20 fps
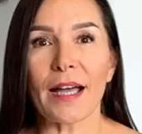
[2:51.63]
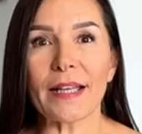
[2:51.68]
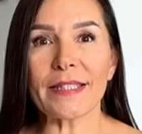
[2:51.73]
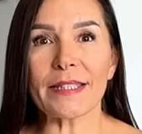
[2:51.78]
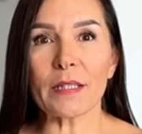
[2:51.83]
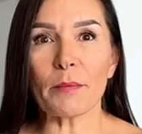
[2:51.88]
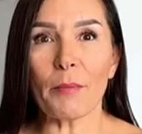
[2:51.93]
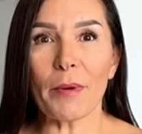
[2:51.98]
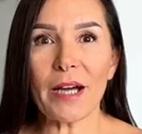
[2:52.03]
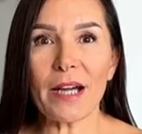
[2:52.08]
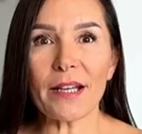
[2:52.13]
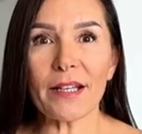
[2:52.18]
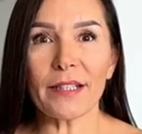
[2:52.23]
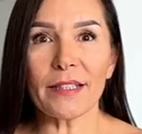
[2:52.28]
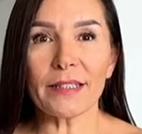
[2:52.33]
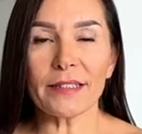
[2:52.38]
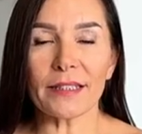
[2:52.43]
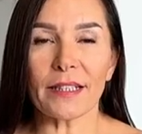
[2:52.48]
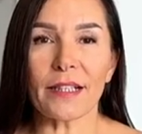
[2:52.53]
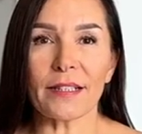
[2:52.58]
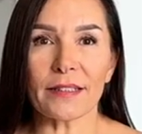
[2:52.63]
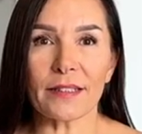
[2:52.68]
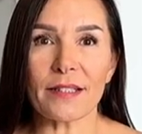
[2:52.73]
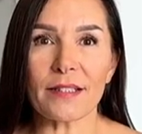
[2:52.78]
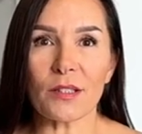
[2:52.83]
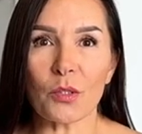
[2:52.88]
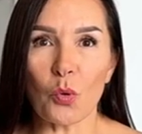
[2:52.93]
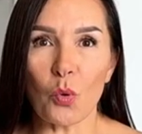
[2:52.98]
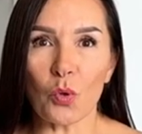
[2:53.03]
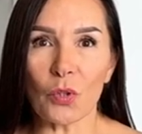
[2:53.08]
а зима это как
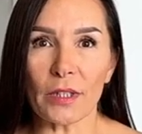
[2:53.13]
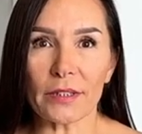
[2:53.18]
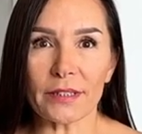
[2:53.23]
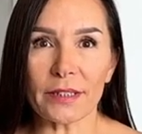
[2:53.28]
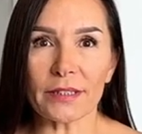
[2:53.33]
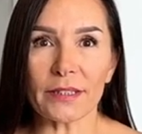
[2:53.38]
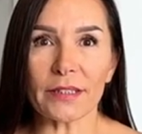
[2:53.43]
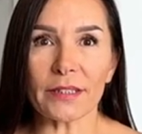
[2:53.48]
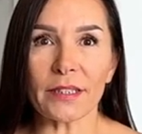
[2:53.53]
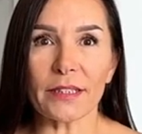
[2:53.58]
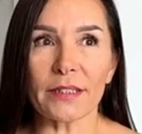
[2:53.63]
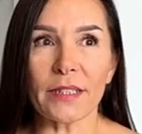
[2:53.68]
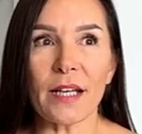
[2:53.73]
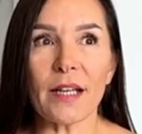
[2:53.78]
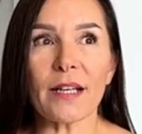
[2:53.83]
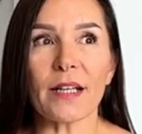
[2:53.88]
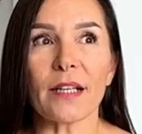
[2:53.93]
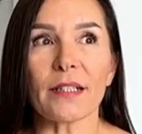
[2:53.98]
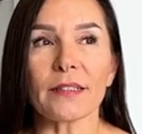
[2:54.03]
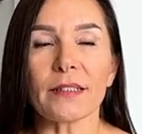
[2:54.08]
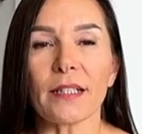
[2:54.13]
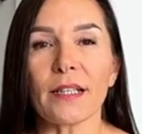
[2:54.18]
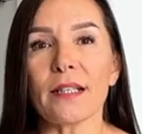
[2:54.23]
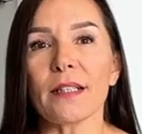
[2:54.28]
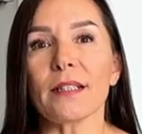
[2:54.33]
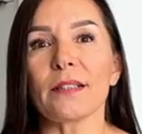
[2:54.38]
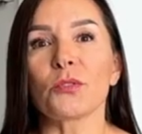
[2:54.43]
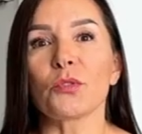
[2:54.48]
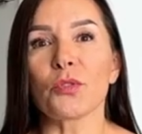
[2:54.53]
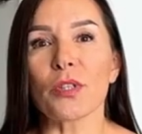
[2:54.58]
раз голод. Это тогда,
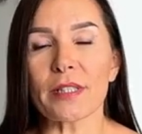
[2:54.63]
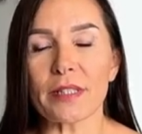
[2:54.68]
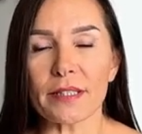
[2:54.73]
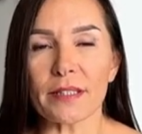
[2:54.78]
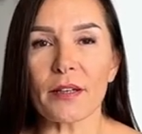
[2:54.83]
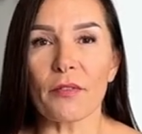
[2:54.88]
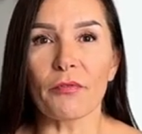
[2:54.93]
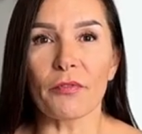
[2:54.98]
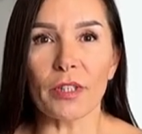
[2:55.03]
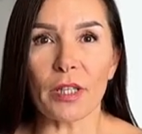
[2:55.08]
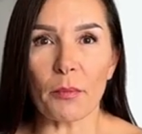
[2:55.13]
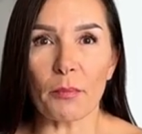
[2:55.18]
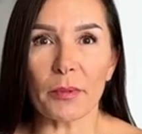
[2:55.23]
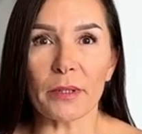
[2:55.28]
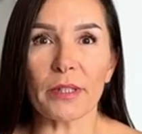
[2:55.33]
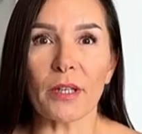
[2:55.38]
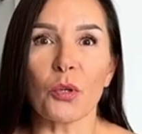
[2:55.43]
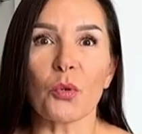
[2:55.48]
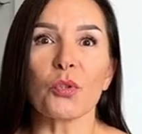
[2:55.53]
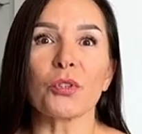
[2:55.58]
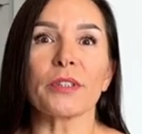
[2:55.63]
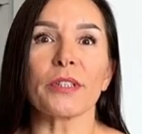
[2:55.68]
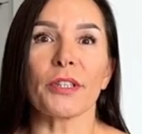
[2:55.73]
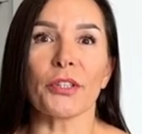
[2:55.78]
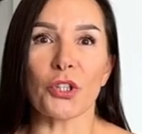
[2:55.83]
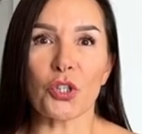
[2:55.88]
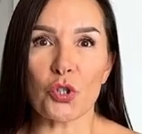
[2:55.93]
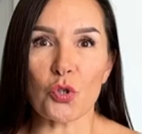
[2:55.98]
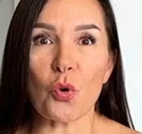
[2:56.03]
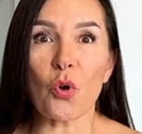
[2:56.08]
когда, ну, если там выкопал какой-то
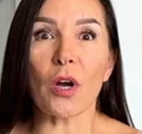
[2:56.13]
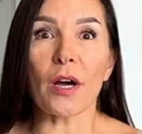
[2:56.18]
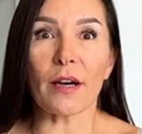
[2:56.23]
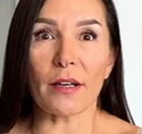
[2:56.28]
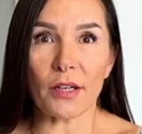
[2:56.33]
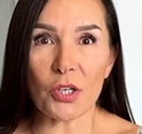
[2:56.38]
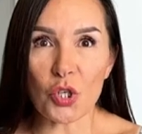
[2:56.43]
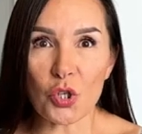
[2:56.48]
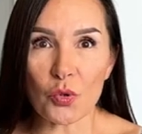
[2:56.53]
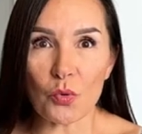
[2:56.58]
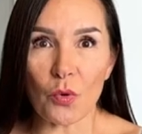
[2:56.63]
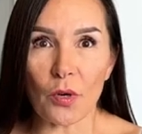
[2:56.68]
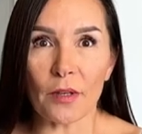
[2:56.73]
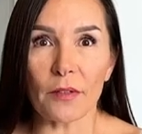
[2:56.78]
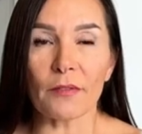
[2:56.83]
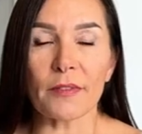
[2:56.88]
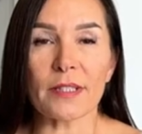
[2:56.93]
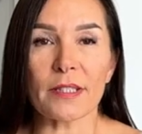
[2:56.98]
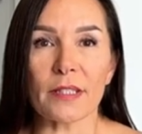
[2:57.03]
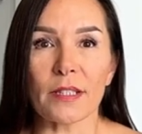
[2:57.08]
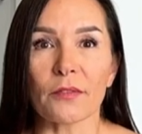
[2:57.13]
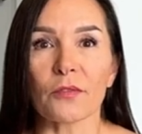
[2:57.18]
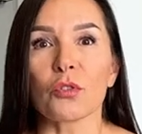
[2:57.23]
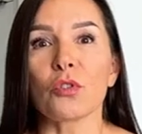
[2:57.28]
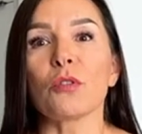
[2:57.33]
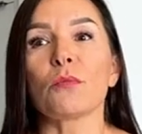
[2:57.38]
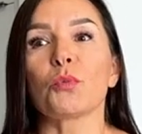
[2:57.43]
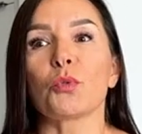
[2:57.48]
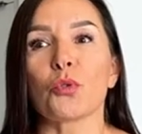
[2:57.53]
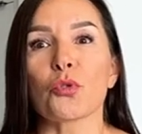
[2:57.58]
корешок, хорошо. В
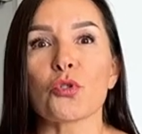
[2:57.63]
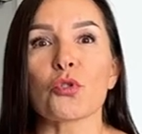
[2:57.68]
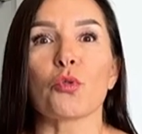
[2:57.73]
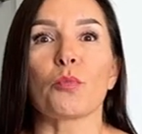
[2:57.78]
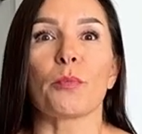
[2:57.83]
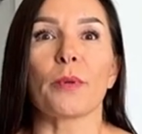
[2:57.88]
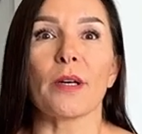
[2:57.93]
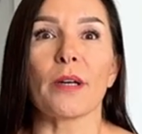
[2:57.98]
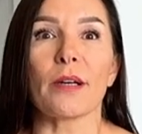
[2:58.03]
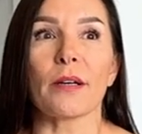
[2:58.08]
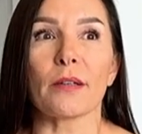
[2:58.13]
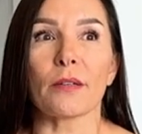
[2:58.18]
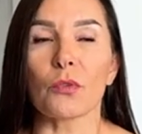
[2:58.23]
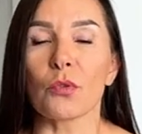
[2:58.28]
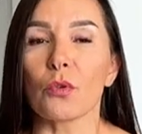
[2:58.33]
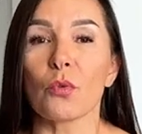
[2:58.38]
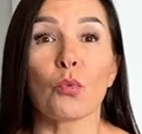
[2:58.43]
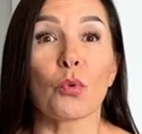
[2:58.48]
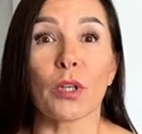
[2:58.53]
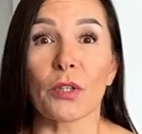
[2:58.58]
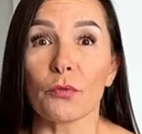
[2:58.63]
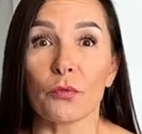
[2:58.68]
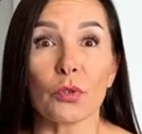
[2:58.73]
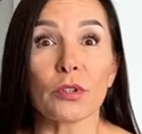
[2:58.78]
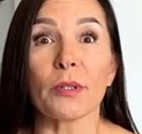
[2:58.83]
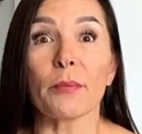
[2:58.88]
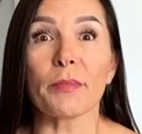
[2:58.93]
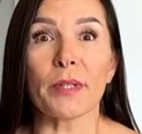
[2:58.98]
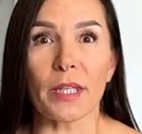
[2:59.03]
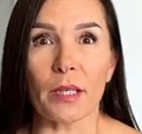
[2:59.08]
основном доступа к
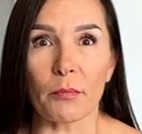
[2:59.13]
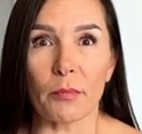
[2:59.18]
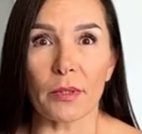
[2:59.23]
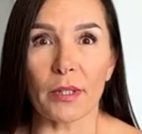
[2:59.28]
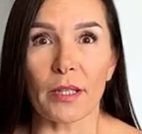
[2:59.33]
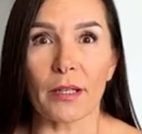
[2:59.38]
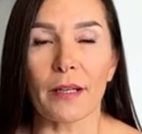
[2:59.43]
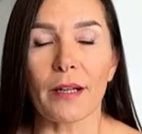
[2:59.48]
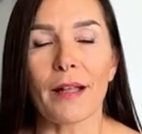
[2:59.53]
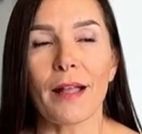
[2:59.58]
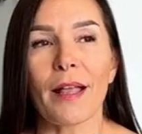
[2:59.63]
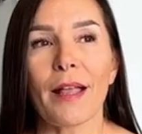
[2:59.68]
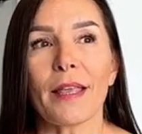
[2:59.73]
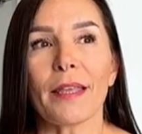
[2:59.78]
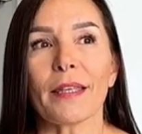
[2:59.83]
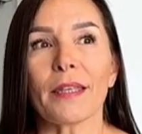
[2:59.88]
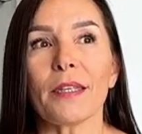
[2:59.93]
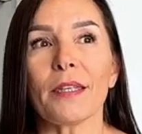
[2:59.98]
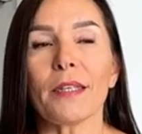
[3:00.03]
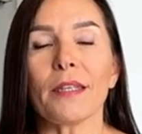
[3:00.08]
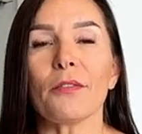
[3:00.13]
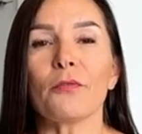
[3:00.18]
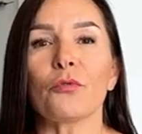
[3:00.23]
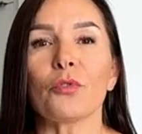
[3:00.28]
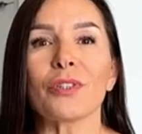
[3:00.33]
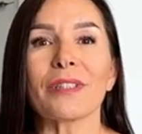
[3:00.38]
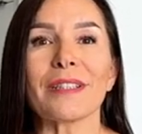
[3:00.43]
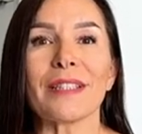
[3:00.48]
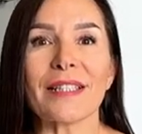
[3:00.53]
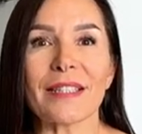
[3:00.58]
углеводам не было. И
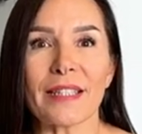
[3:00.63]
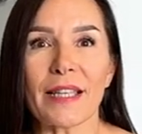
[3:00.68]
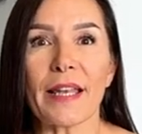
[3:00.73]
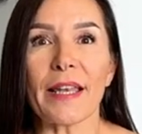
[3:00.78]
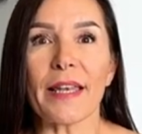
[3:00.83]
вот за